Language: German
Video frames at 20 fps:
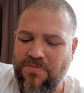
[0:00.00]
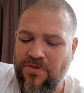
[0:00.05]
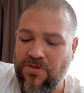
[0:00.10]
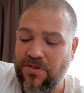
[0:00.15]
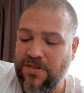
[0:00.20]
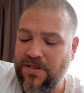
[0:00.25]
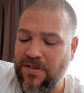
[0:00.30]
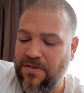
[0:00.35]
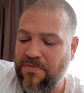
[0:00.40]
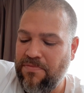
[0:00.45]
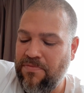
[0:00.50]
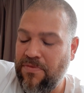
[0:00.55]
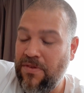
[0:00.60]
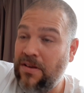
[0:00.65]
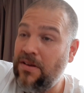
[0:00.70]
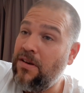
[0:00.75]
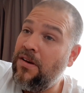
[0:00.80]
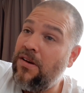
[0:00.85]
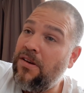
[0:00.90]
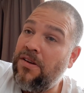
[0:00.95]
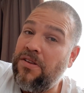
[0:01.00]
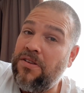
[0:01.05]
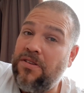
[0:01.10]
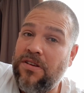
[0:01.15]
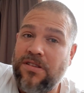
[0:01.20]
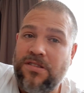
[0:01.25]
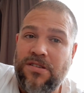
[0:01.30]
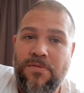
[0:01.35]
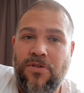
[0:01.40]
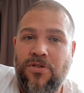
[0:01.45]
böse.
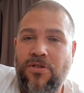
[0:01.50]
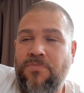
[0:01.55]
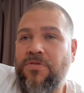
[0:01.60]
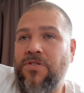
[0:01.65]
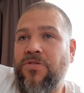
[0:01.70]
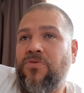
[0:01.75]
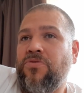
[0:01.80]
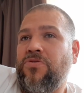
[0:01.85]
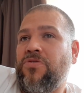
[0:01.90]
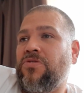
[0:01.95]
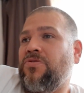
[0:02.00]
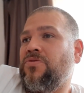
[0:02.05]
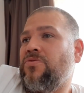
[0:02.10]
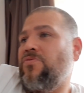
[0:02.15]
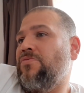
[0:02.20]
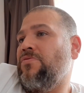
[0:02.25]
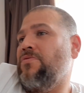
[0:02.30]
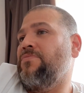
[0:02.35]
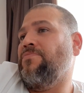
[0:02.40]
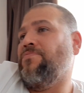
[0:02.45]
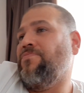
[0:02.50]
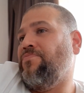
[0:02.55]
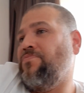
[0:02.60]
Die hat es aber komplett durchgezogen.